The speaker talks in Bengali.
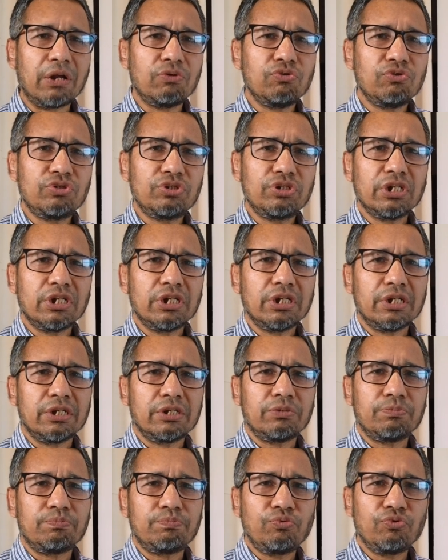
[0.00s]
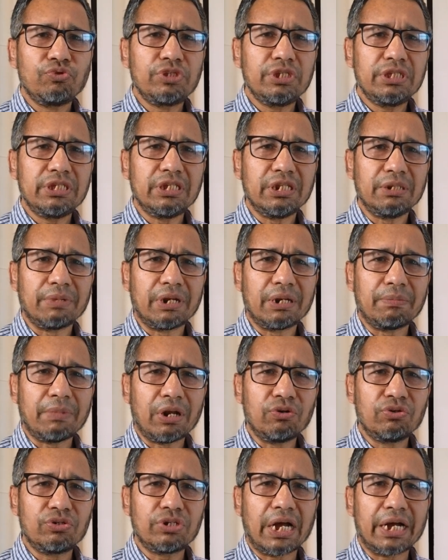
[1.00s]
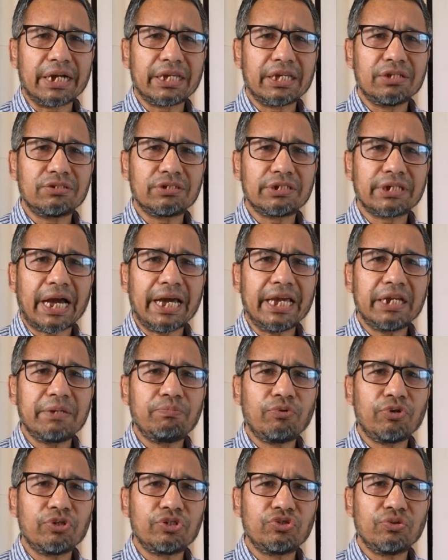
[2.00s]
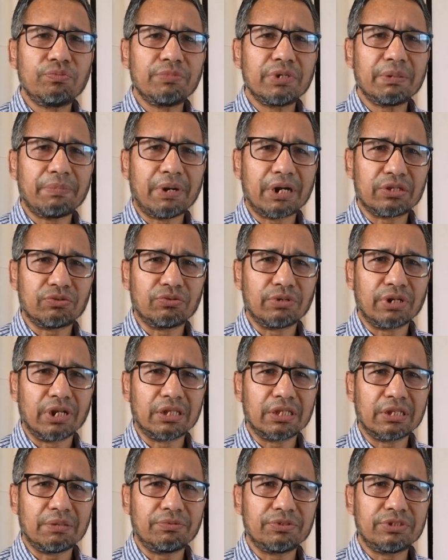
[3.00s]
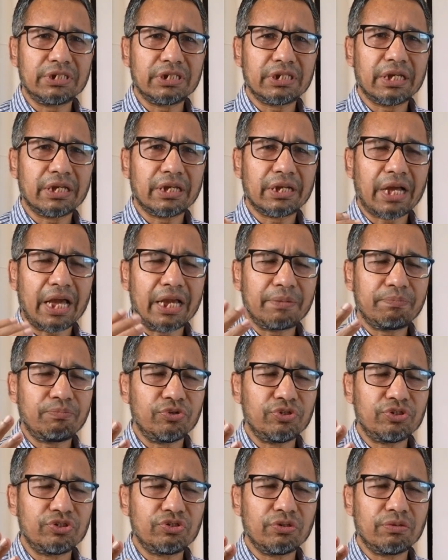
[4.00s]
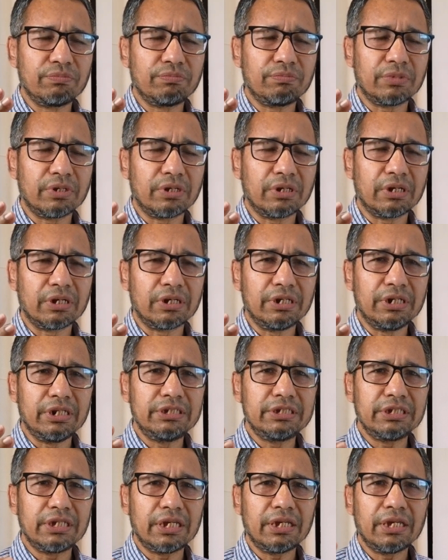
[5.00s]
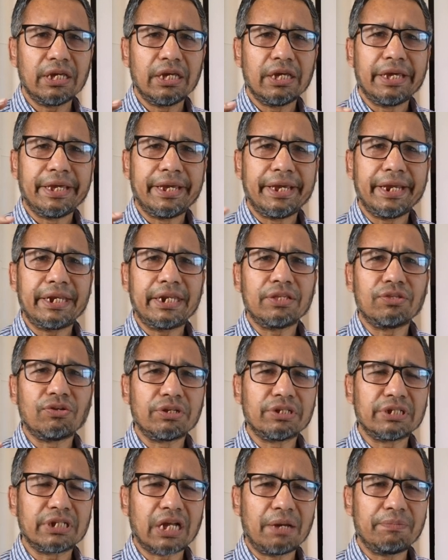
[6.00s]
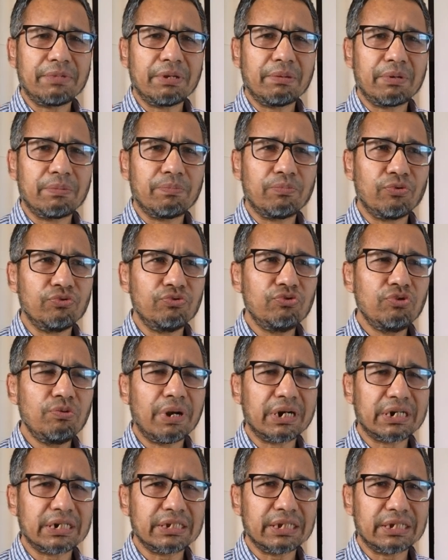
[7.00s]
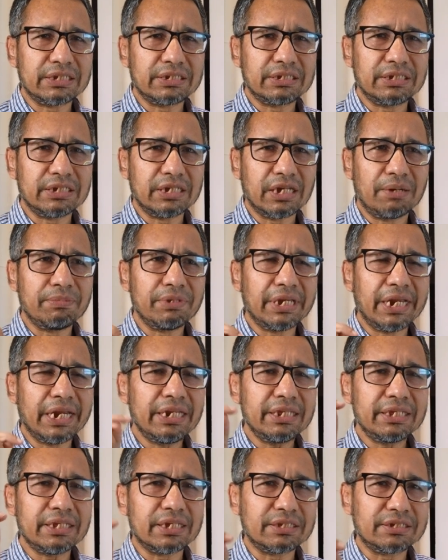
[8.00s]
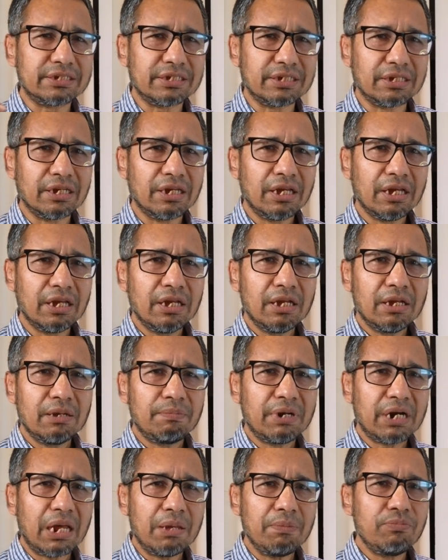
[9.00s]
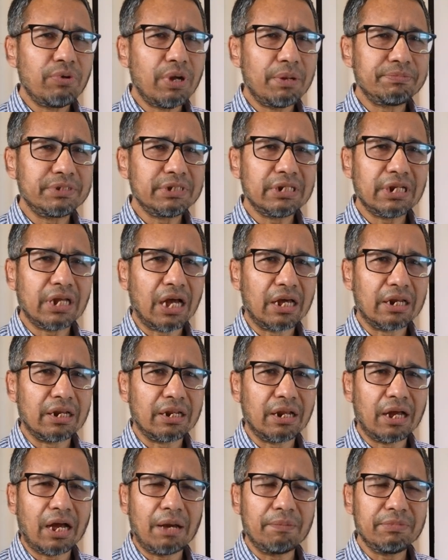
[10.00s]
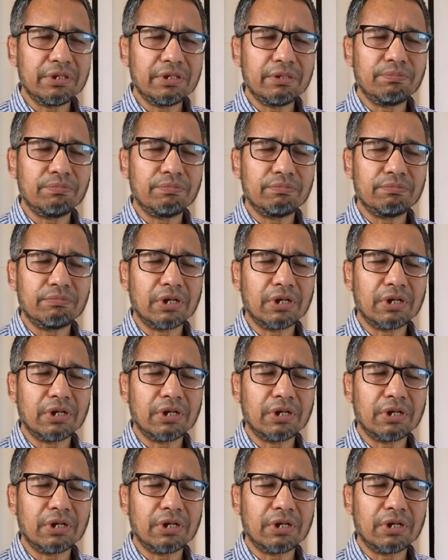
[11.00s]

মানুষ প্রতিদিন মানে মানুষ আগে কায়িক পরিশ্রমটা পারতো না তার হচ্ছে গিয়ে কায়িক পরিশ্রম নিজে হেঁটে ধরা যাক আমি আমার বন্ধুর বাসায় যাচ্ছি আমি হেঁটে যাচ্ছি বাট আমি ভাবছি না না আমি